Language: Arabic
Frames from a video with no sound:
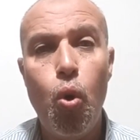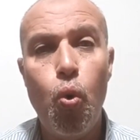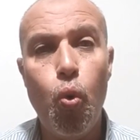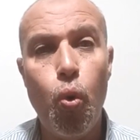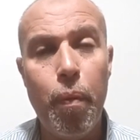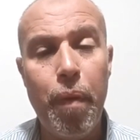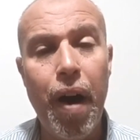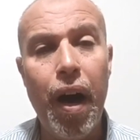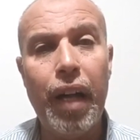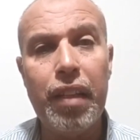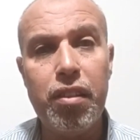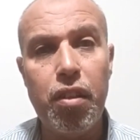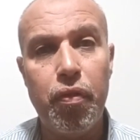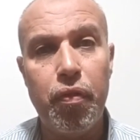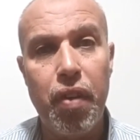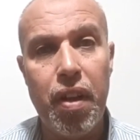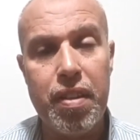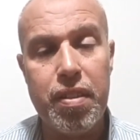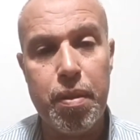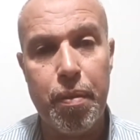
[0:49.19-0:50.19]
وبعد
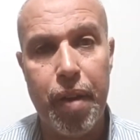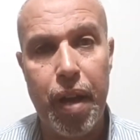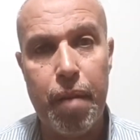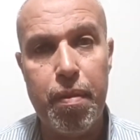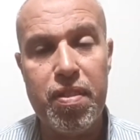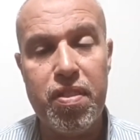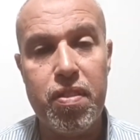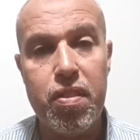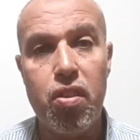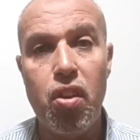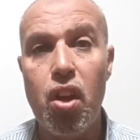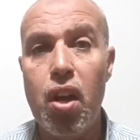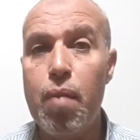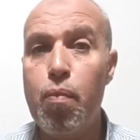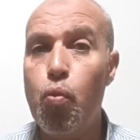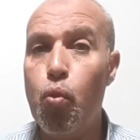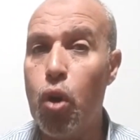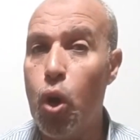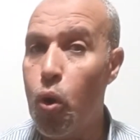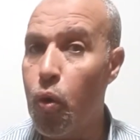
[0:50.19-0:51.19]
الفأس بخمس
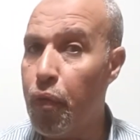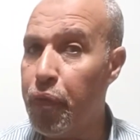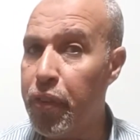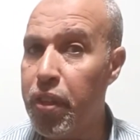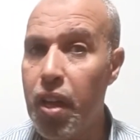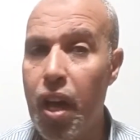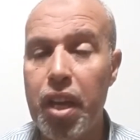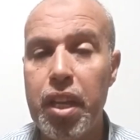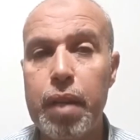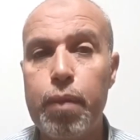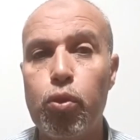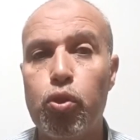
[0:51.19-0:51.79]
ايام ولو في اي